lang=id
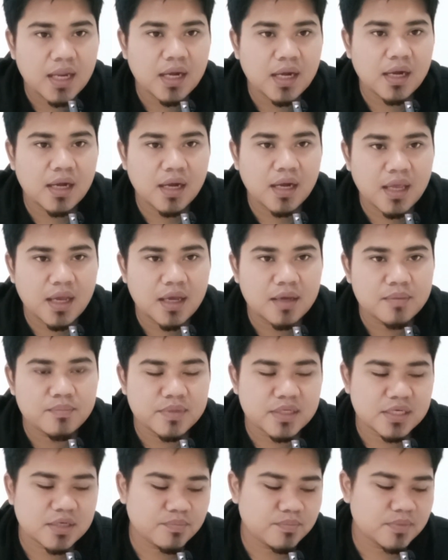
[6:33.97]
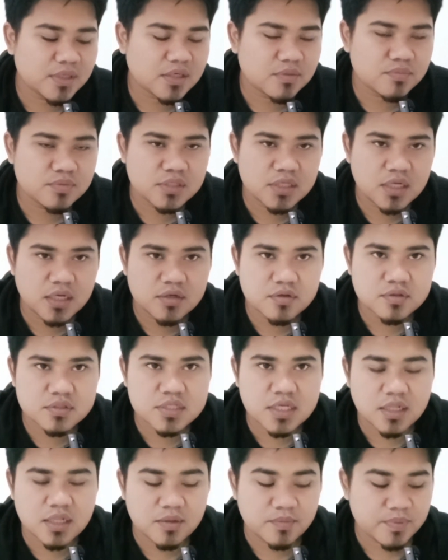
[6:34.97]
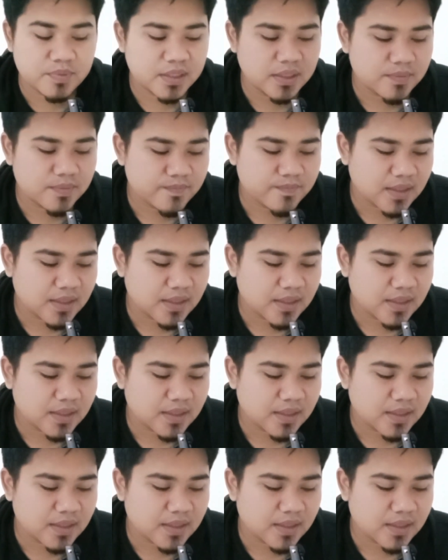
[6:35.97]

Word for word: la mirip-mirip jika nu selfie